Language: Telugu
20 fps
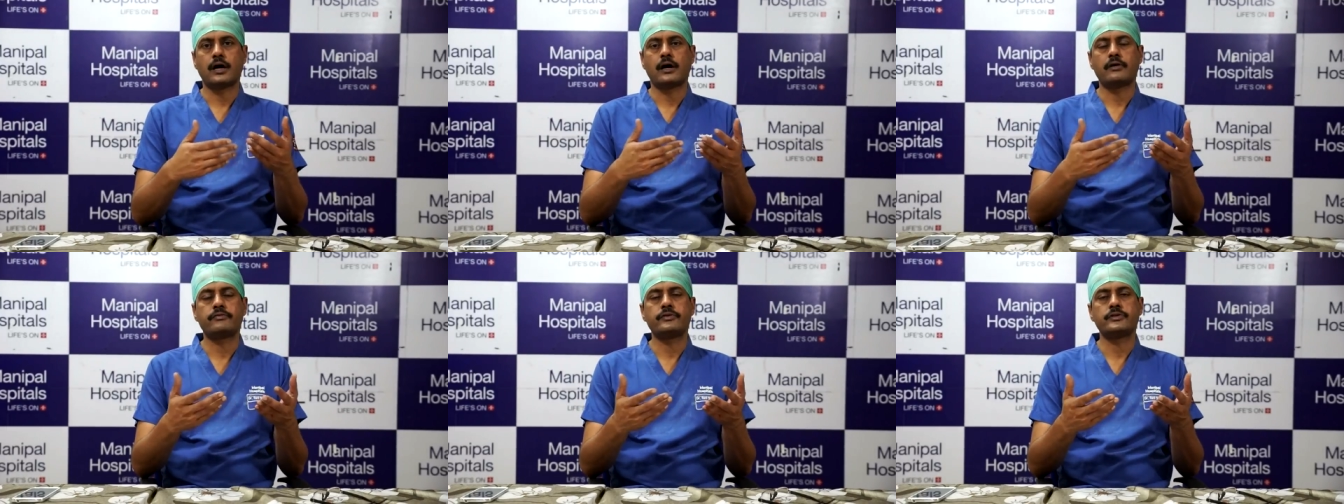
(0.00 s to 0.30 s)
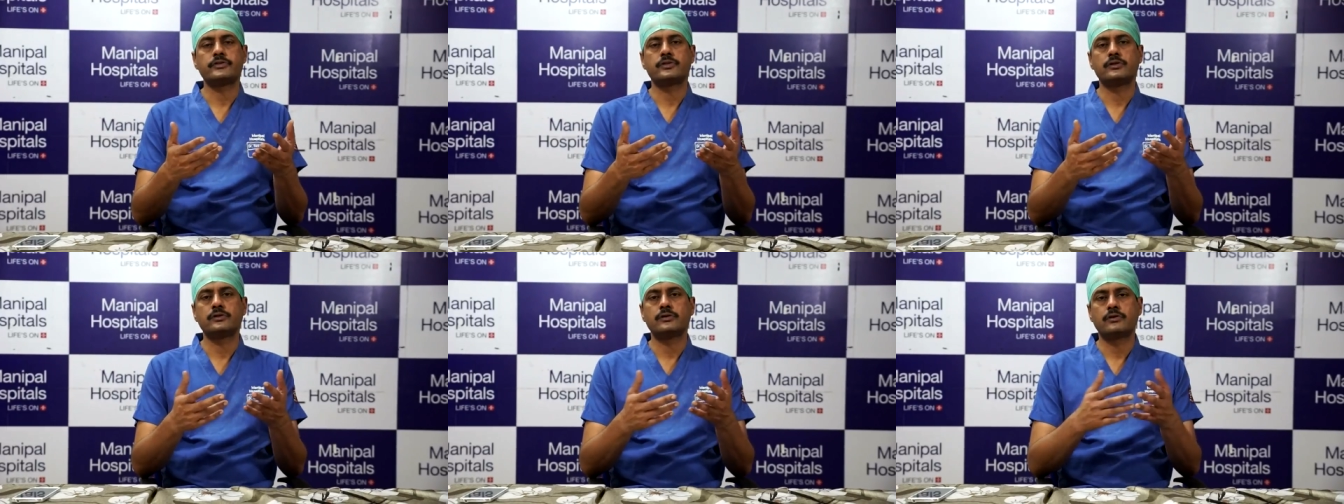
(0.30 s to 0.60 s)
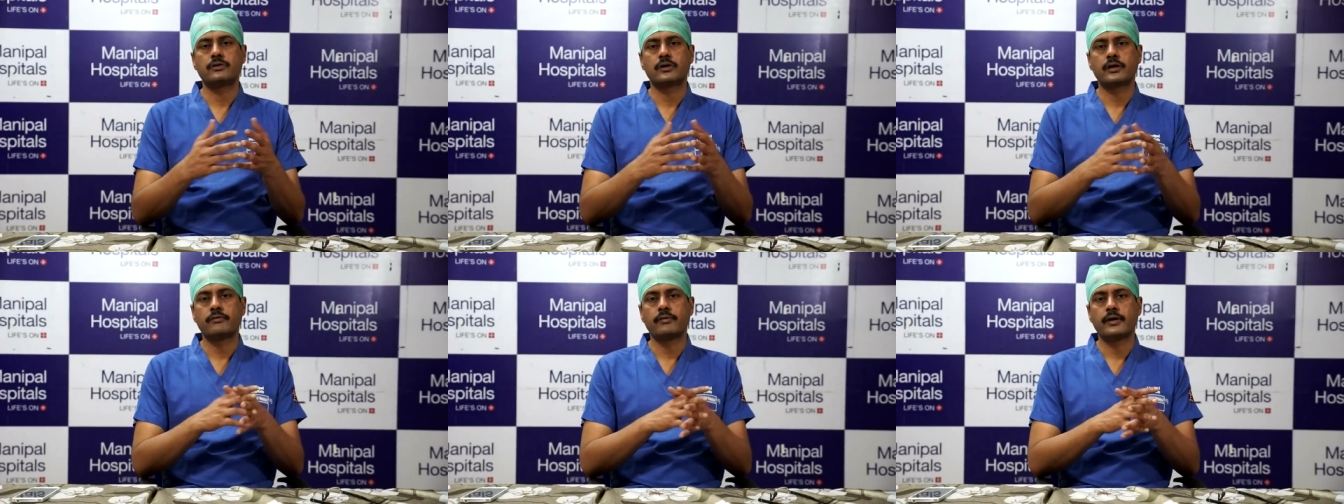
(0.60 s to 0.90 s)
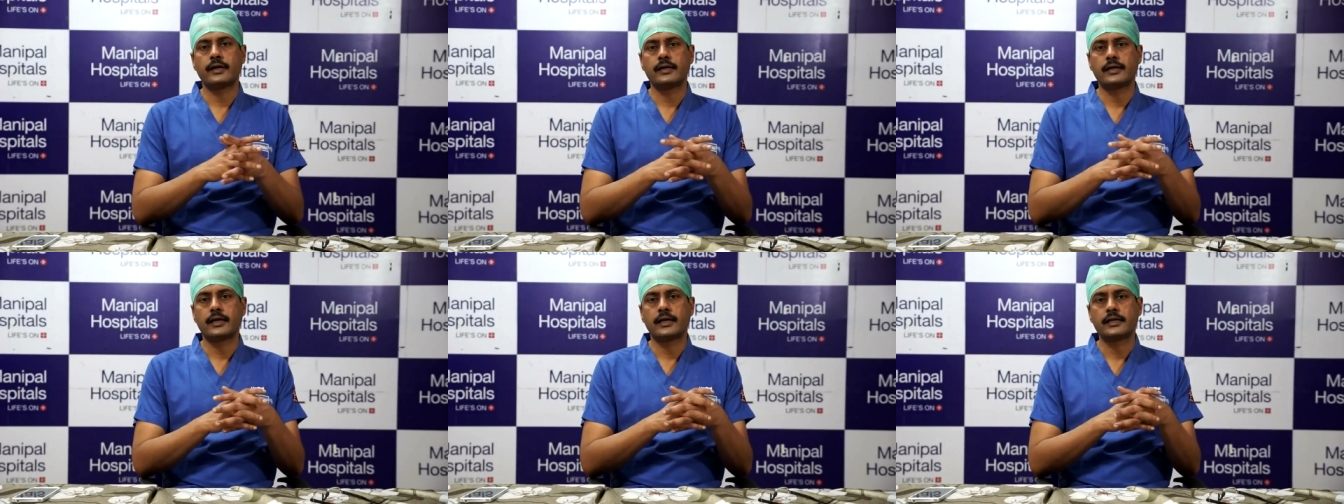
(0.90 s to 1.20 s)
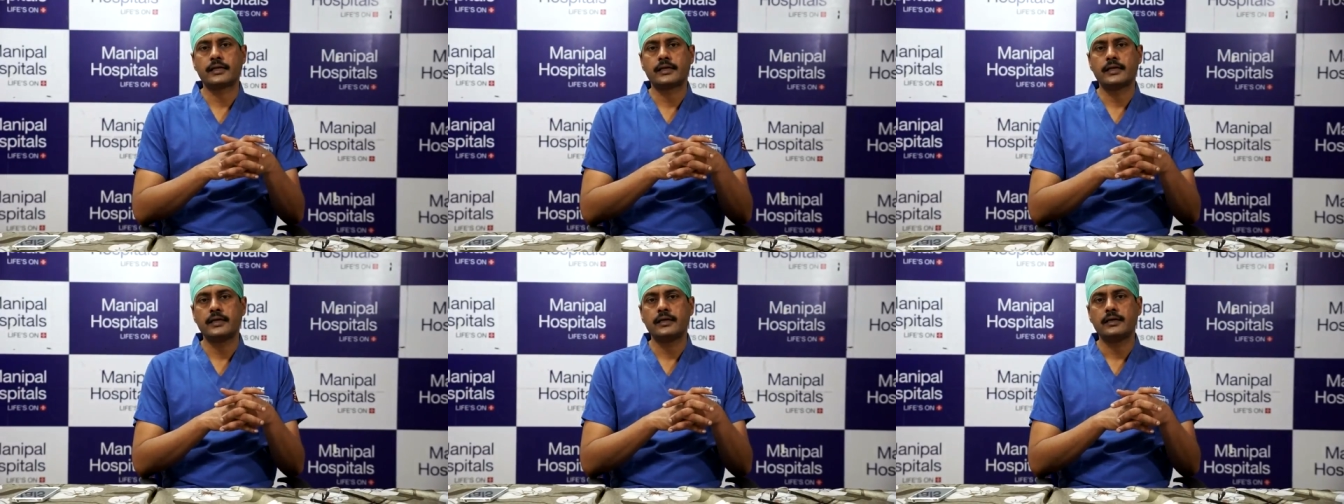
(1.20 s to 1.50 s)
ఆఫీసులకు కూడా
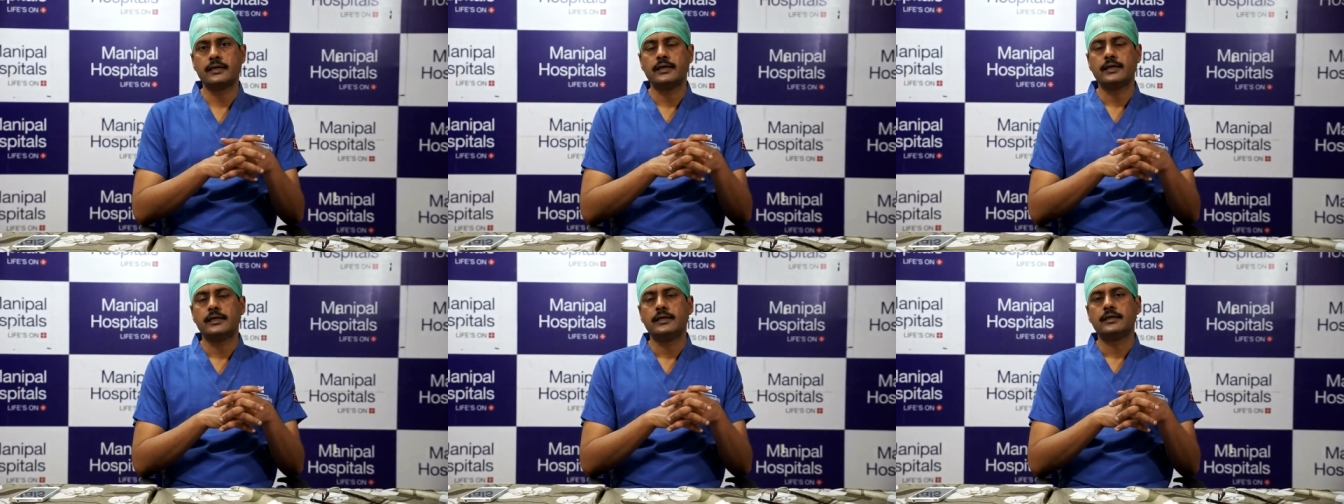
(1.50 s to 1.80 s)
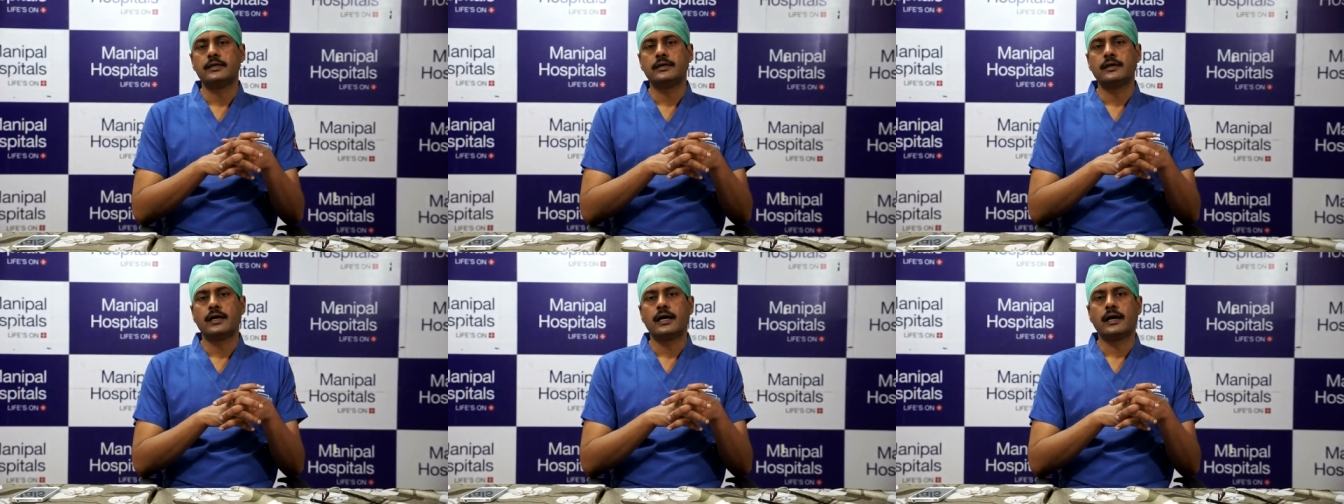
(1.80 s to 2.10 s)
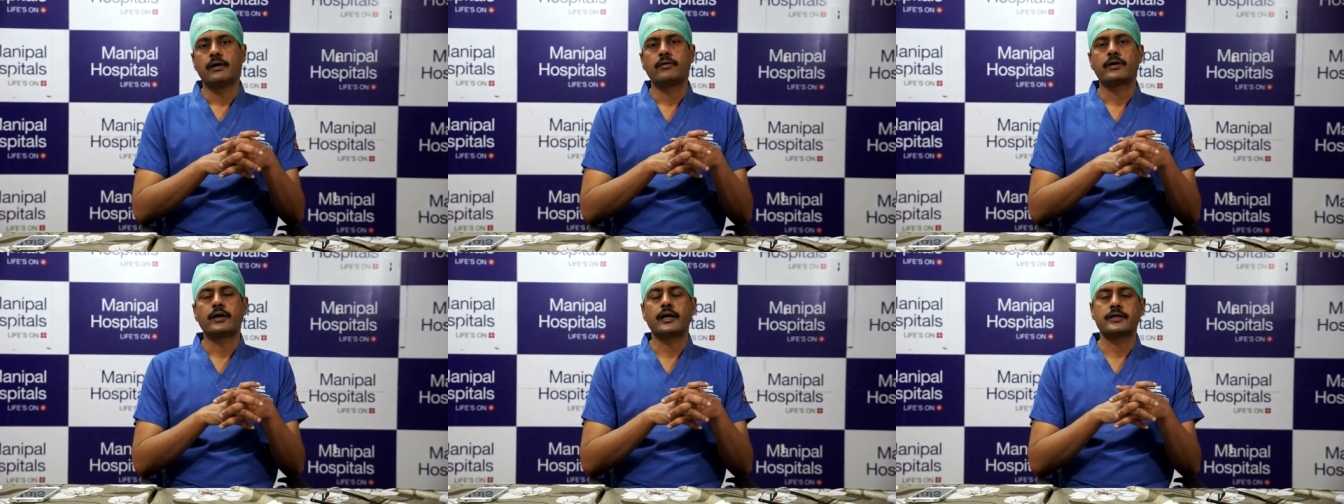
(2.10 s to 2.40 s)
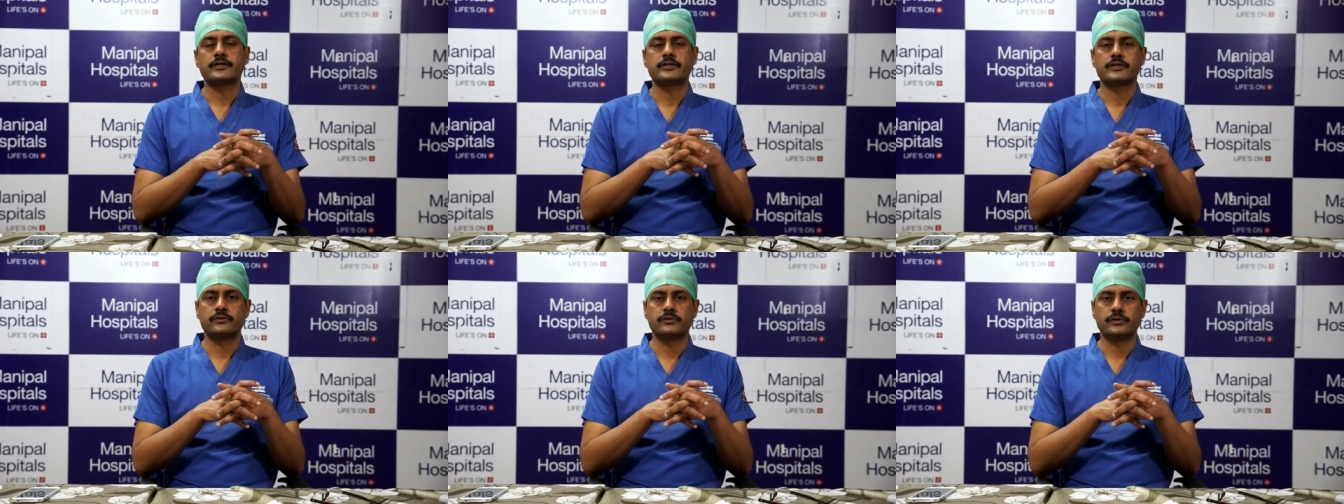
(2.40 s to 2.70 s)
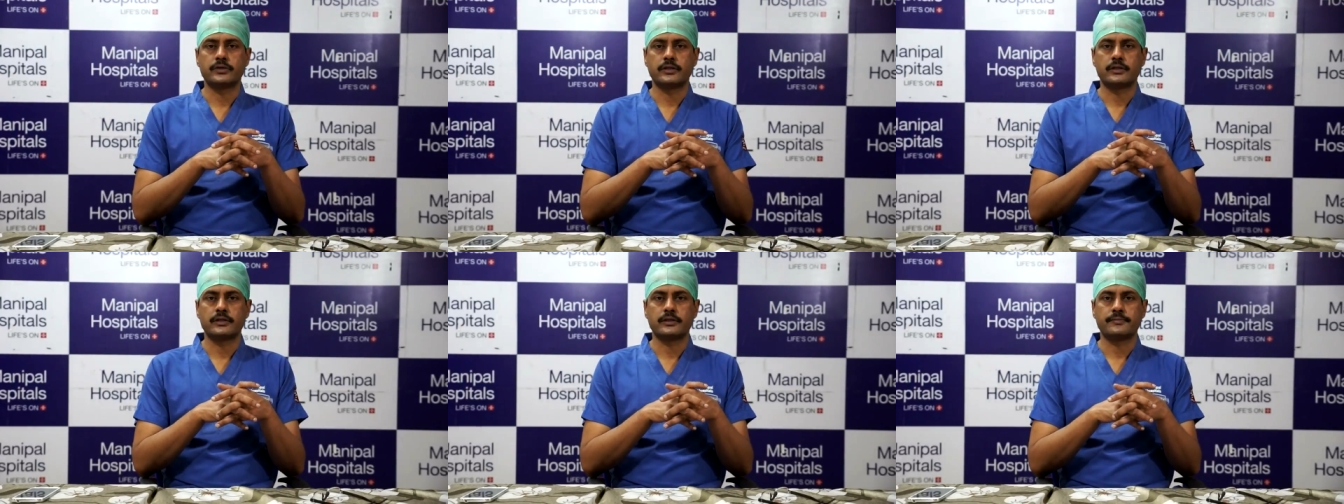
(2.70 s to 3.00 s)
వెళ్ళడానికి అవకాశం
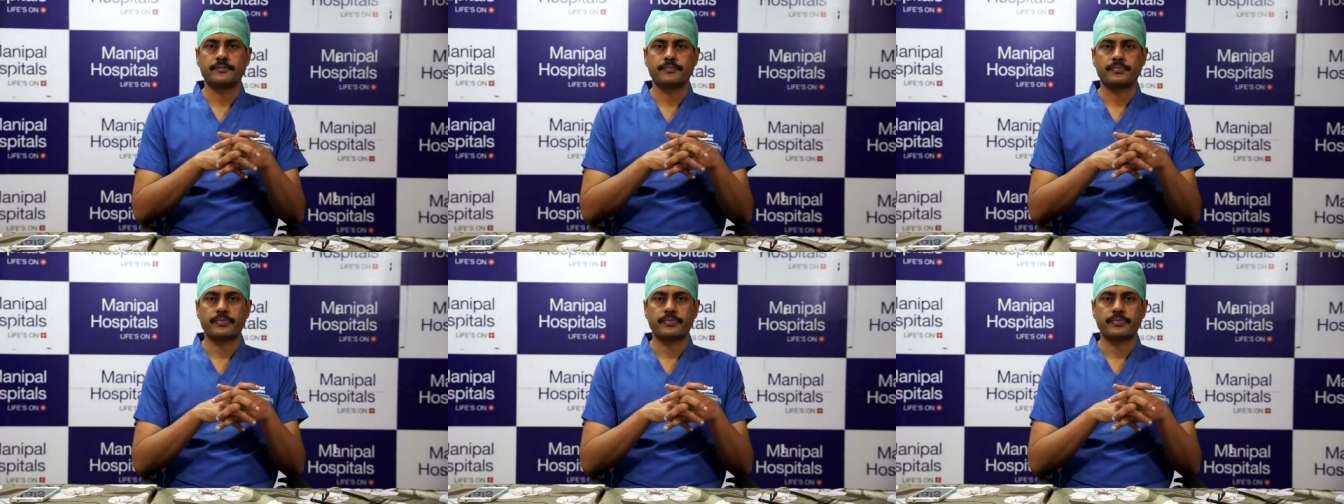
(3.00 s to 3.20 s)
ఉంటుంది